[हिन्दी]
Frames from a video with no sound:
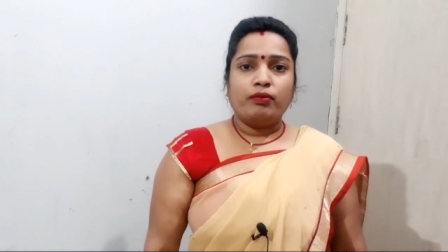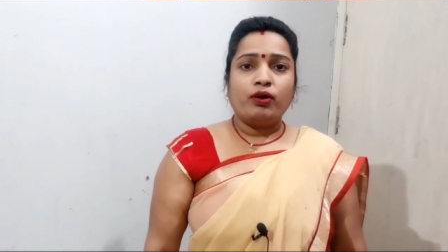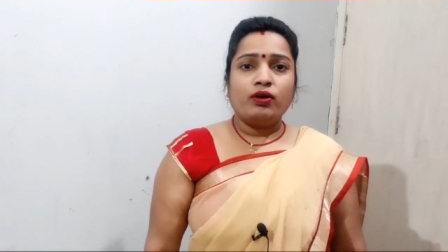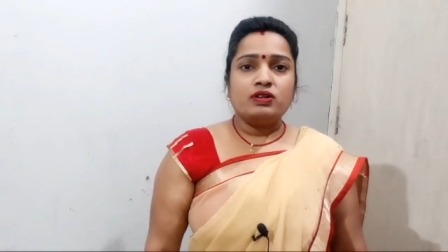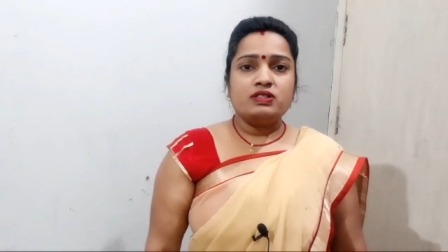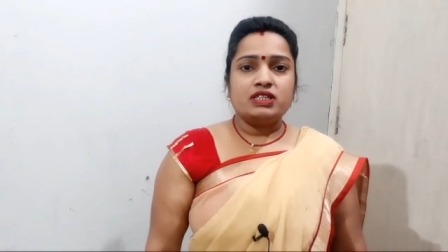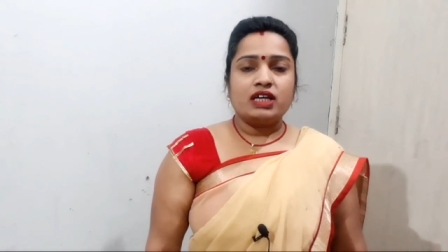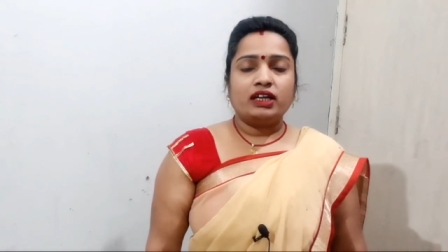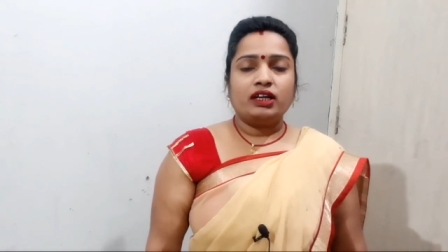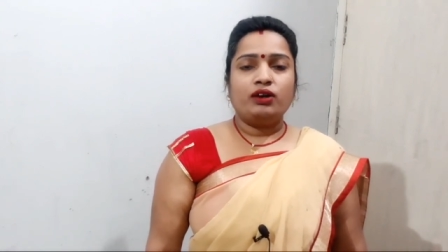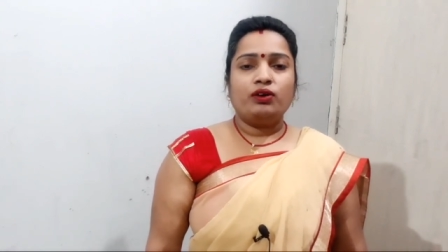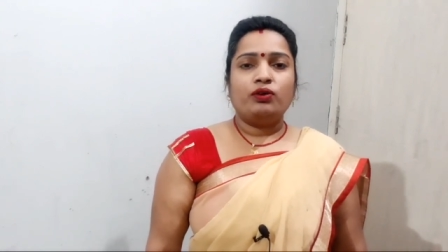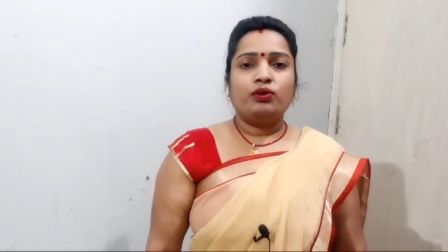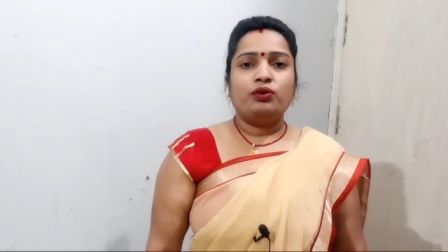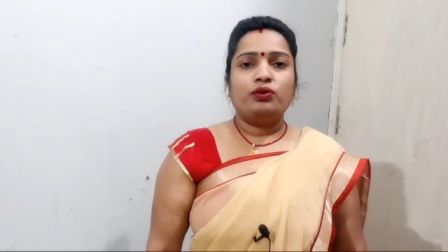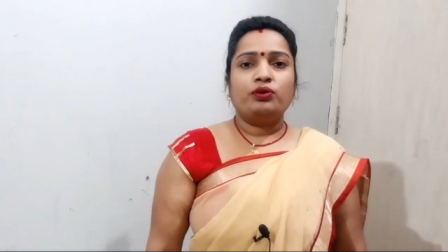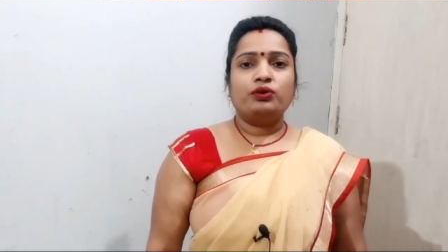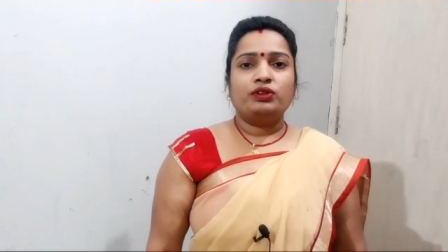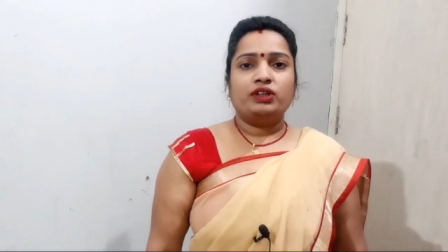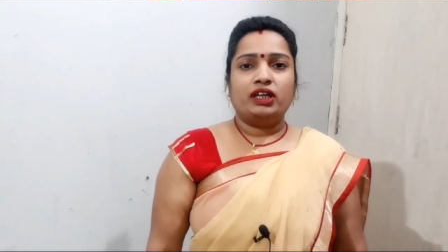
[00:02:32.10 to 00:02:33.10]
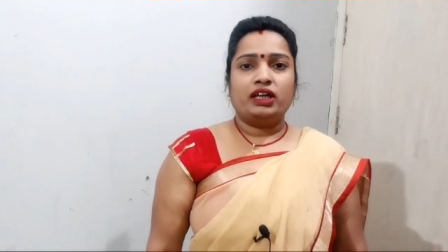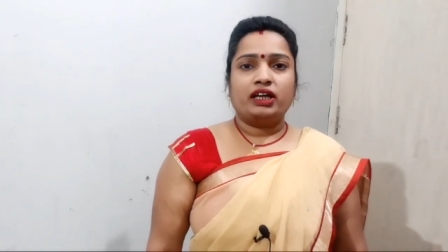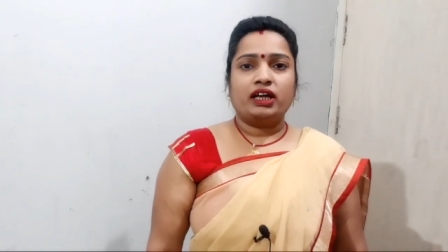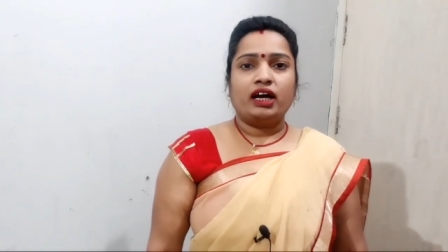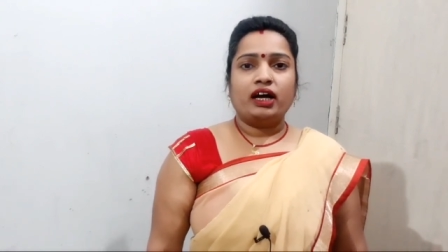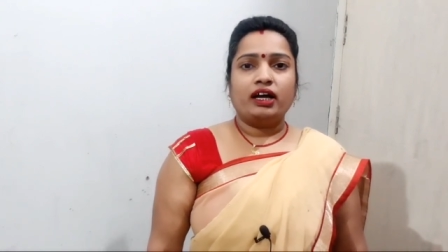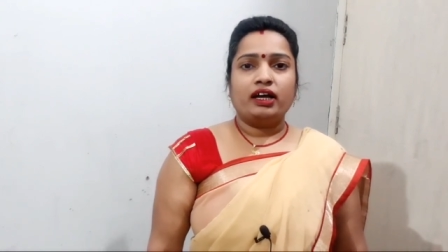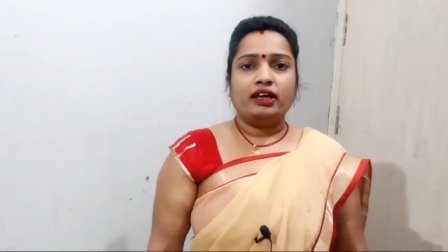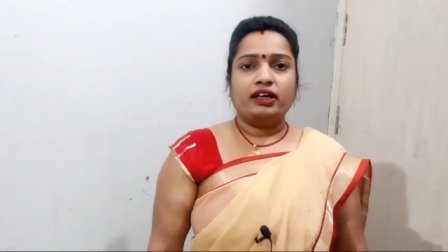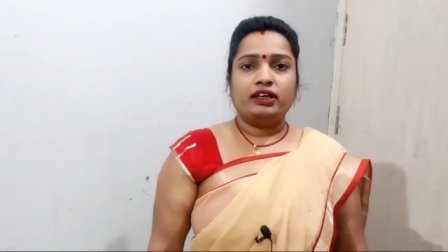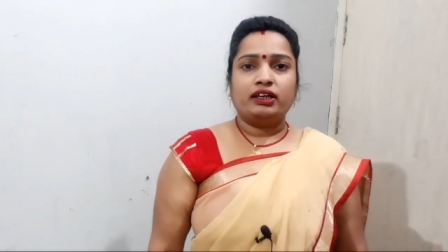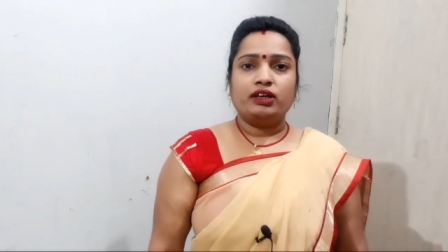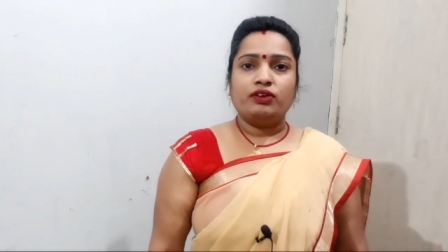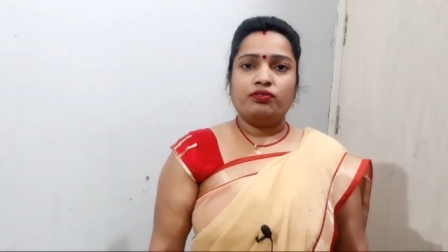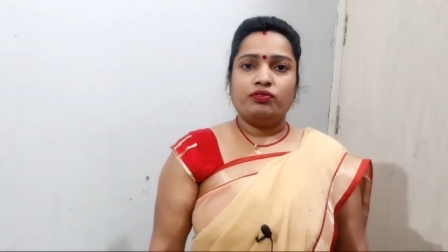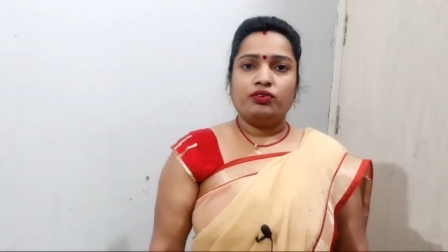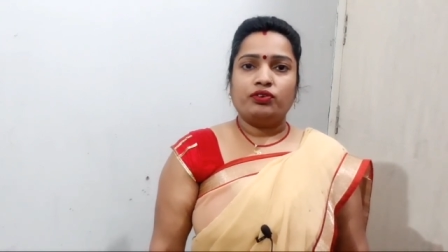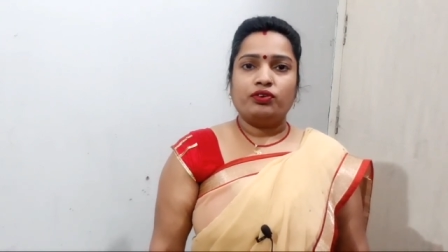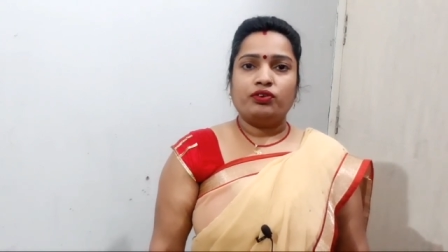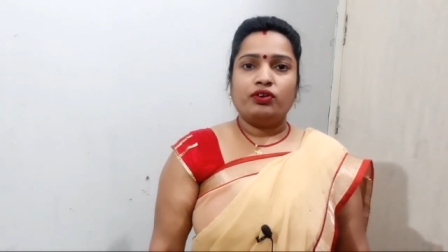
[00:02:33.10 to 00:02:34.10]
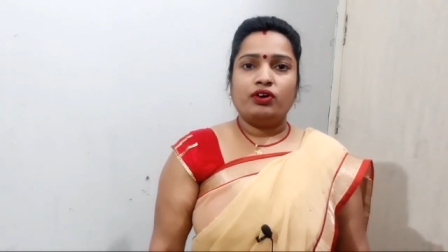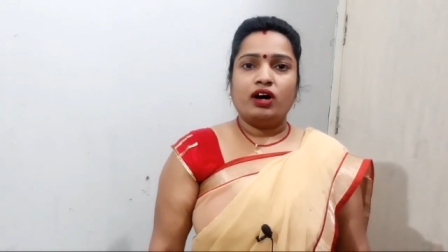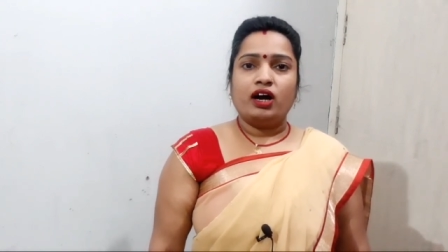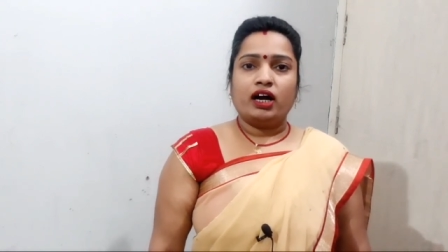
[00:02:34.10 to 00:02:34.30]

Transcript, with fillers: बहुत सारे लोगों को देखा है कि वो